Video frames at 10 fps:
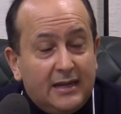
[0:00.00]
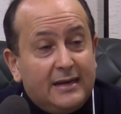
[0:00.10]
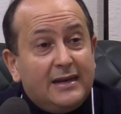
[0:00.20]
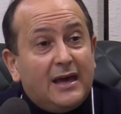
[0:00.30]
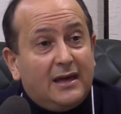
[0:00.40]

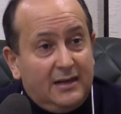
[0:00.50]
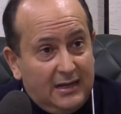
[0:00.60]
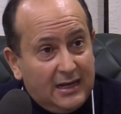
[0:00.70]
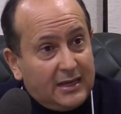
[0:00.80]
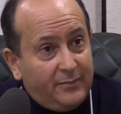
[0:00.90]
نقل
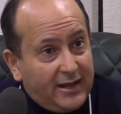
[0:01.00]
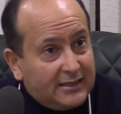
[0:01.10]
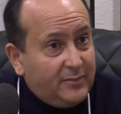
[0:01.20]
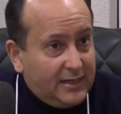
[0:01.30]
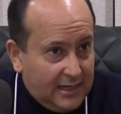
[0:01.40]

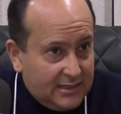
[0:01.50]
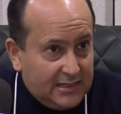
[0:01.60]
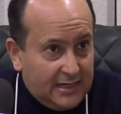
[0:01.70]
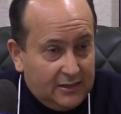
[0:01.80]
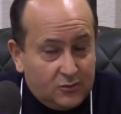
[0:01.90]
الخبرات بين
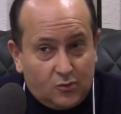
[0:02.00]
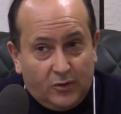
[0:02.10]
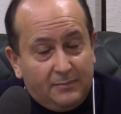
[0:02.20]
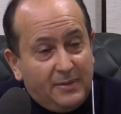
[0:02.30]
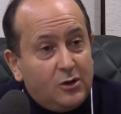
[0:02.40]
الاجيال
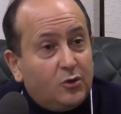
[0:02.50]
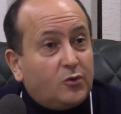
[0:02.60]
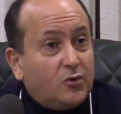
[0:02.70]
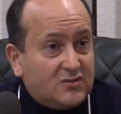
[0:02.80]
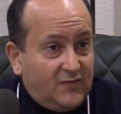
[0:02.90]
سكون ابل لو
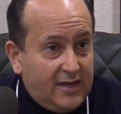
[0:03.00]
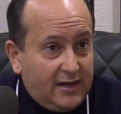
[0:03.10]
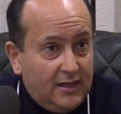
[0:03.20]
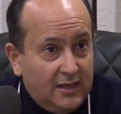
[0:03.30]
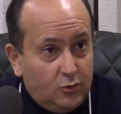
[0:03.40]

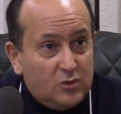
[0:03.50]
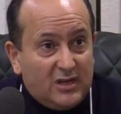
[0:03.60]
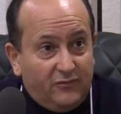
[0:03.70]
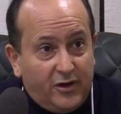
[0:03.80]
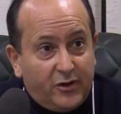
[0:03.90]
ترانسفير دو
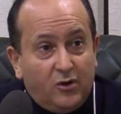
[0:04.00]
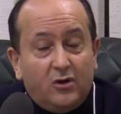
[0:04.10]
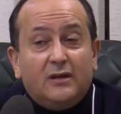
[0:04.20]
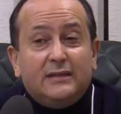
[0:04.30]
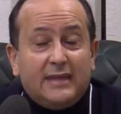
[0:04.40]
سافوار
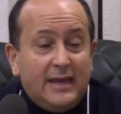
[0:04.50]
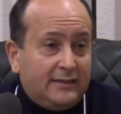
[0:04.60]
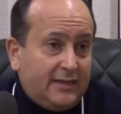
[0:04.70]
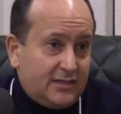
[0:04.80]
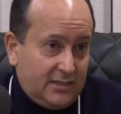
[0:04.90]
اونت
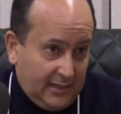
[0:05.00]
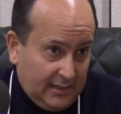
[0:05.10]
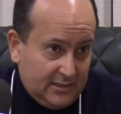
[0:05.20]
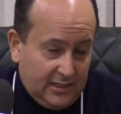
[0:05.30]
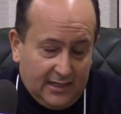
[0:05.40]
انتر
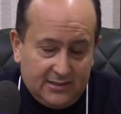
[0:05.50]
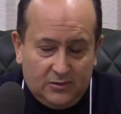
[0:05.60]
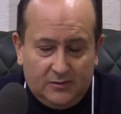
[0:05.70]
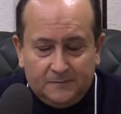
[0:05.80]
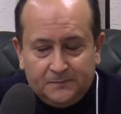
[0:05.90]

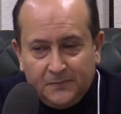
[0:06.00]
جينيراسيون